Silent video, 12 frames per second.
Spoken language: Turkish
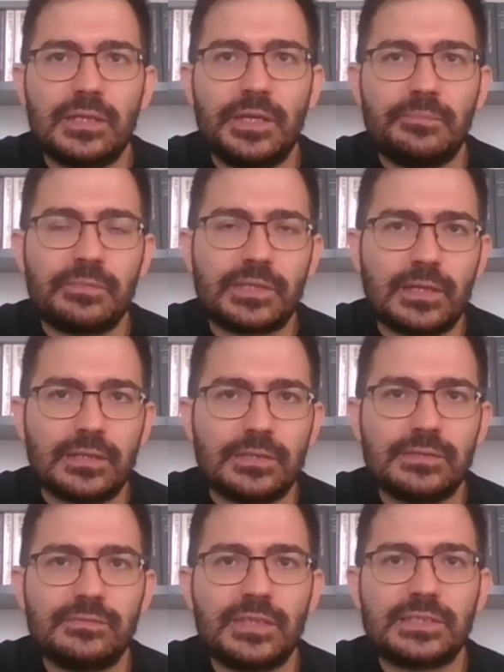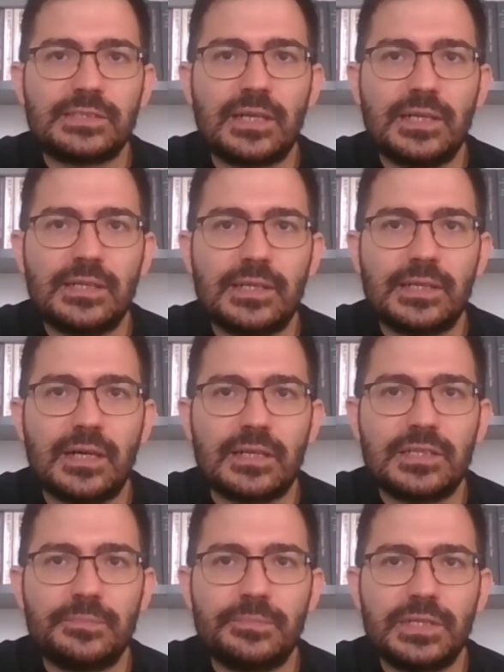imtihanın vesayete
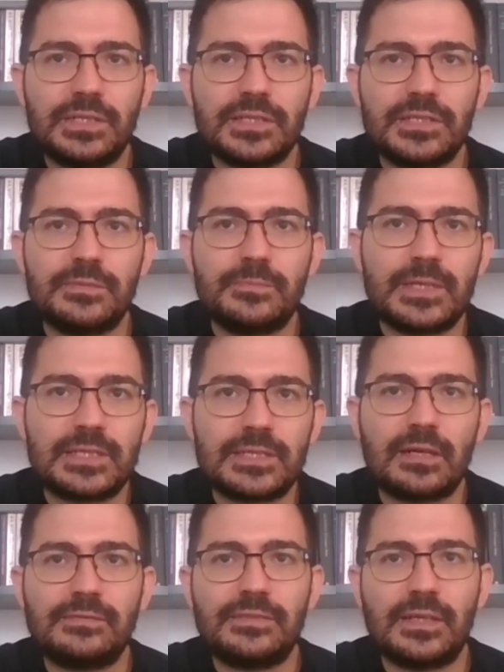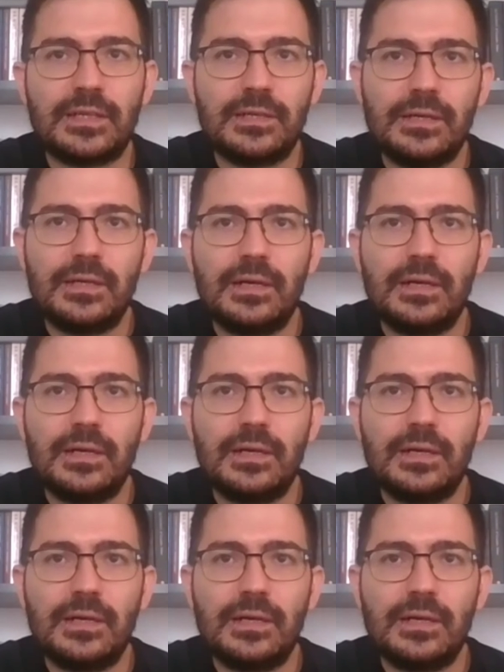karşı bir çeşit mesafe